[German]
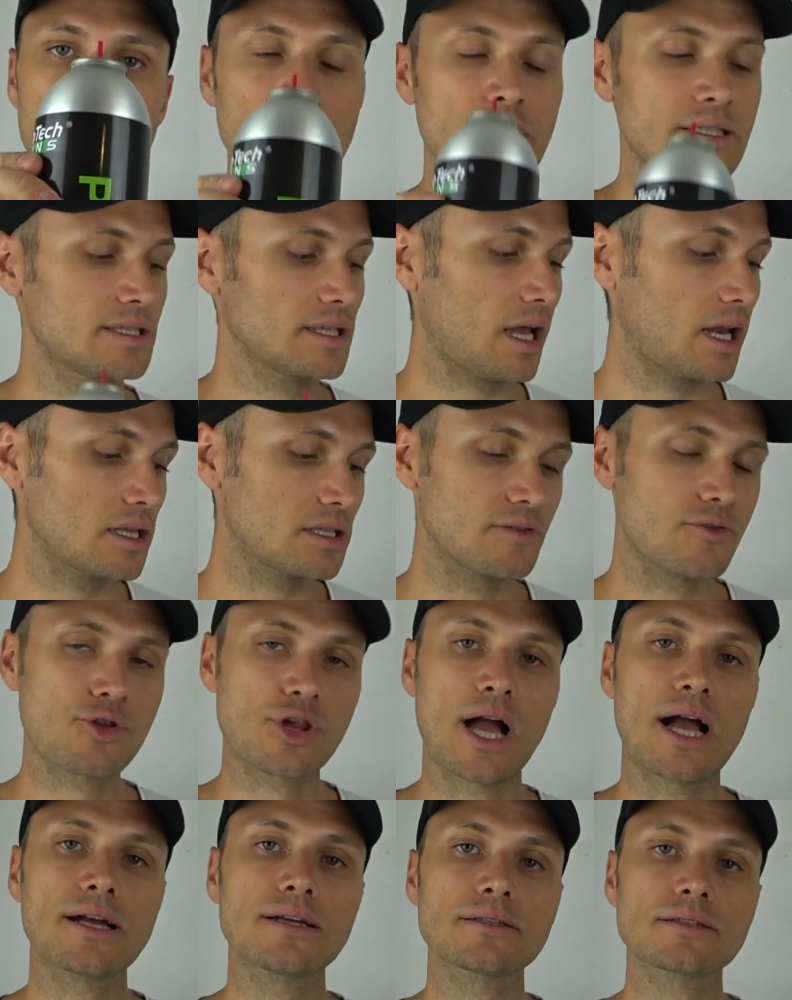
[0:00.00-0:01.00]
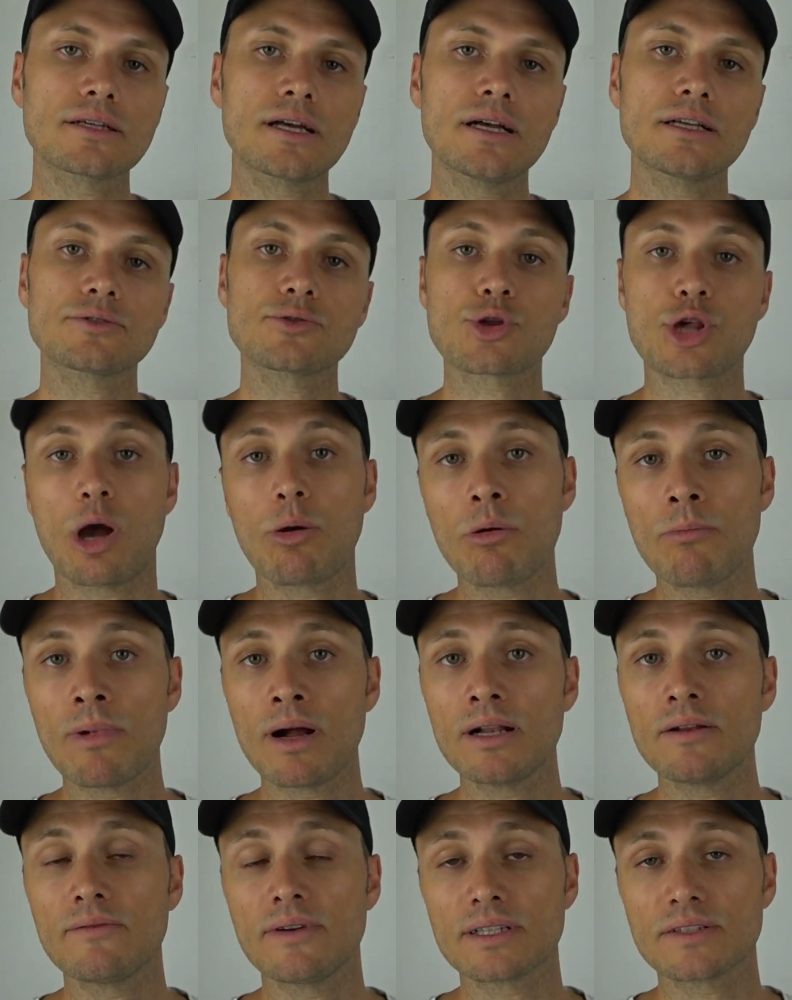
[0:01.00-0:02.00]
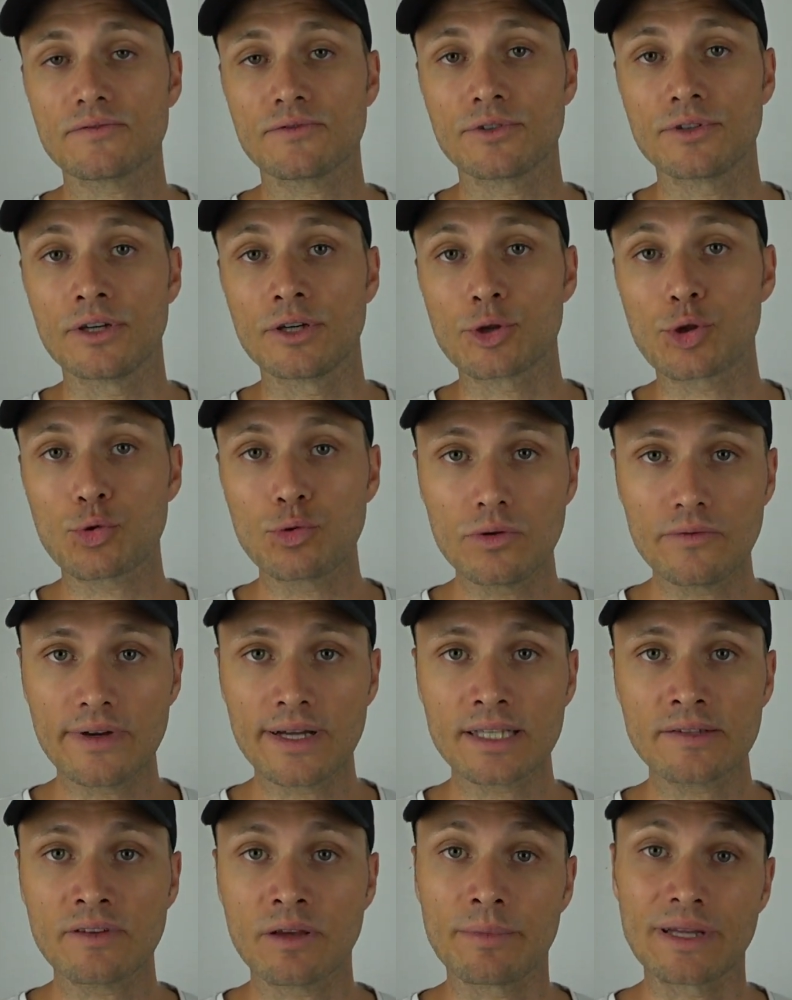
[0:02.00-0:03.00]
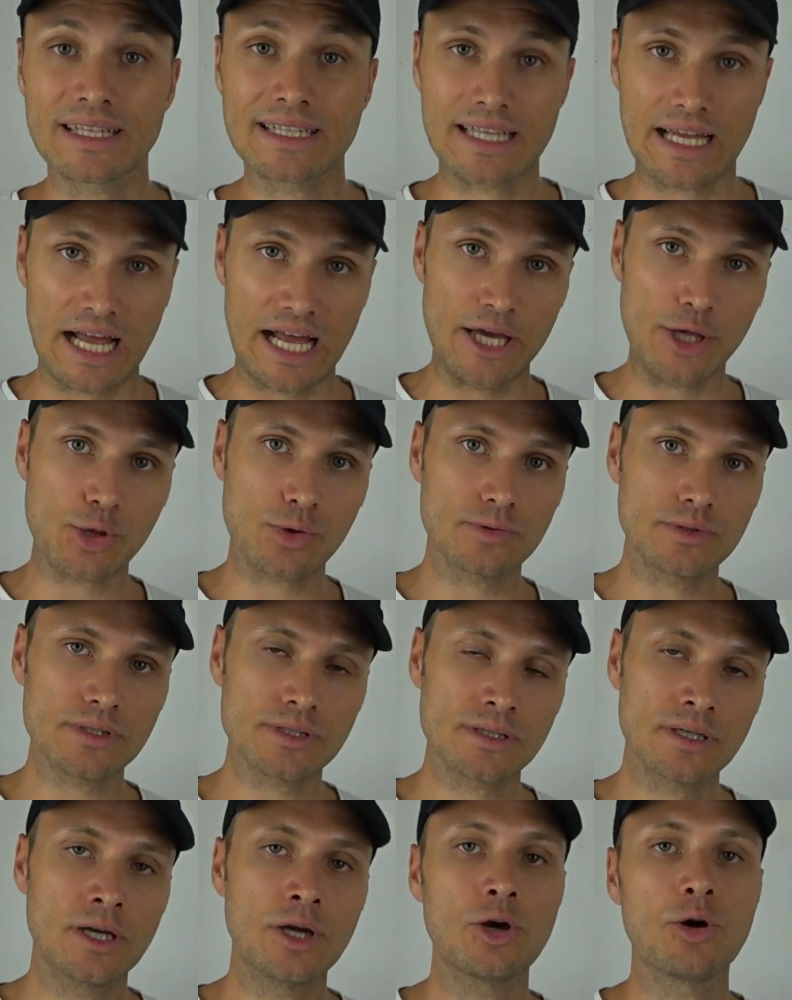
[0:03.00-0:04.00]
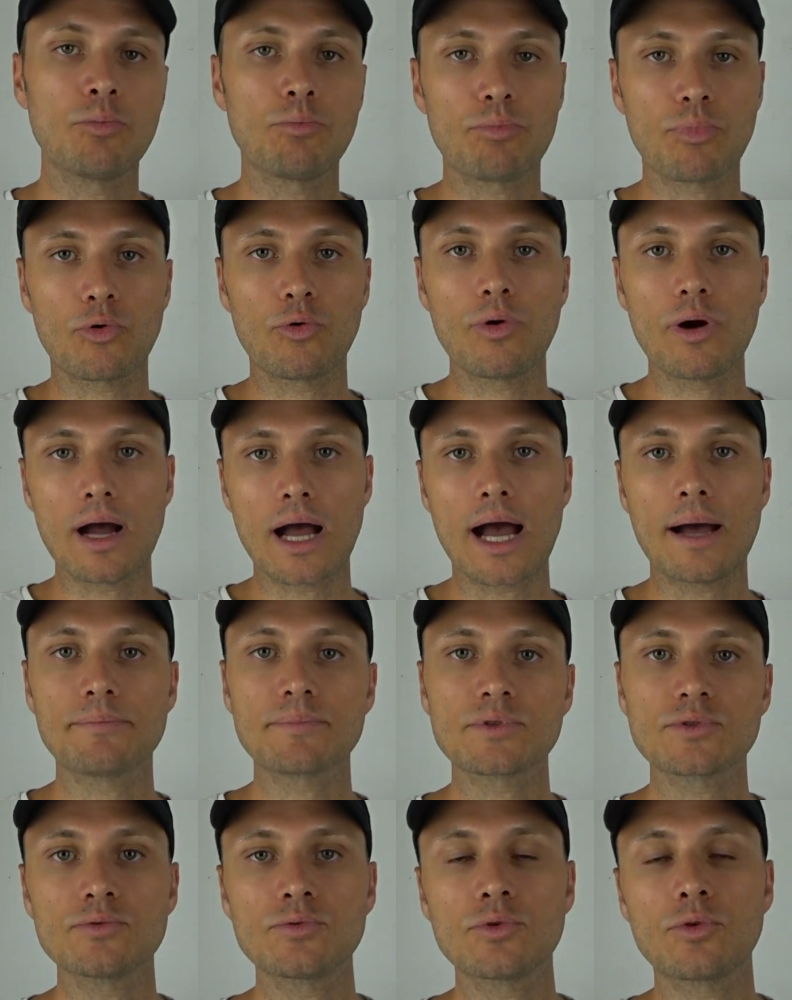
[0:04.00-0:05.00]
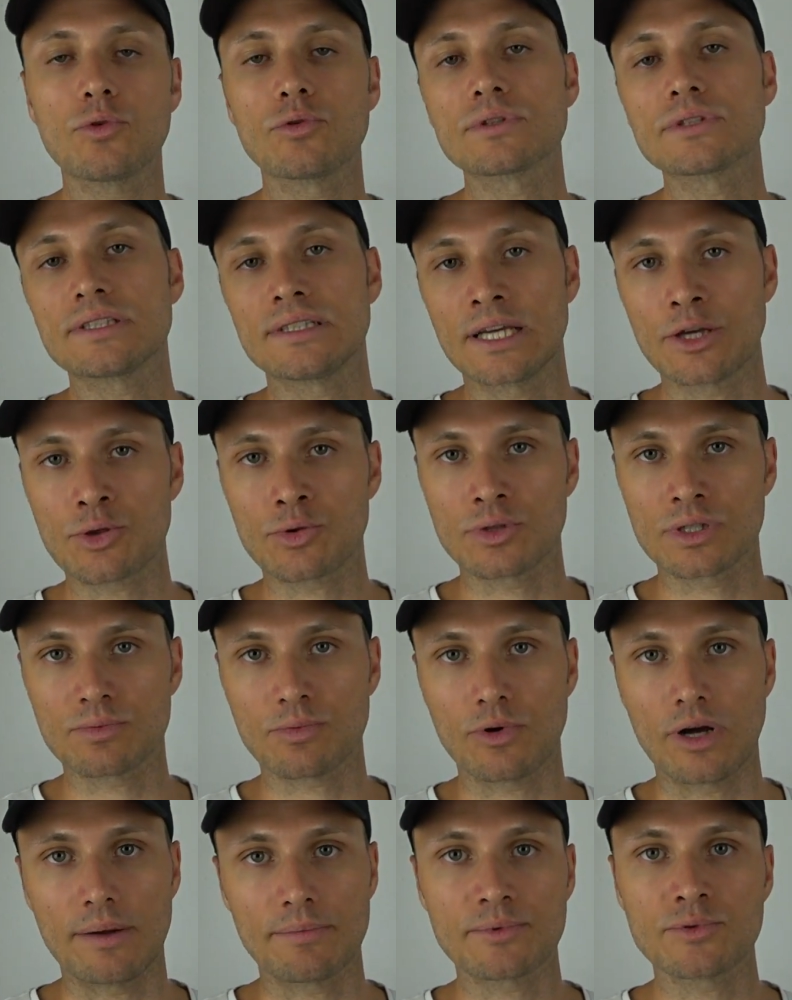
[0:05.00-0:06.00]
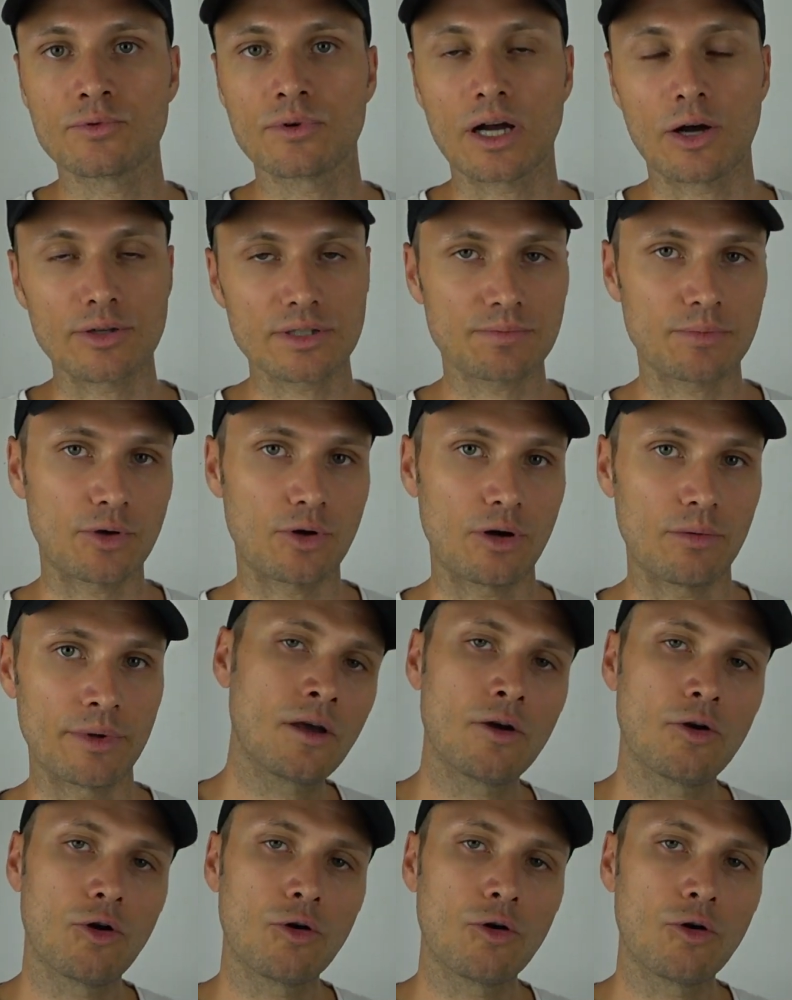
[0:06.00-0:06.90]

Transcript: Ist ein relativ starkes Gas und schauen wir mal, was für Toolwerte wir mit 3 Schuss pro Abzug und 6 Schuss pro Abzug rausbekommen.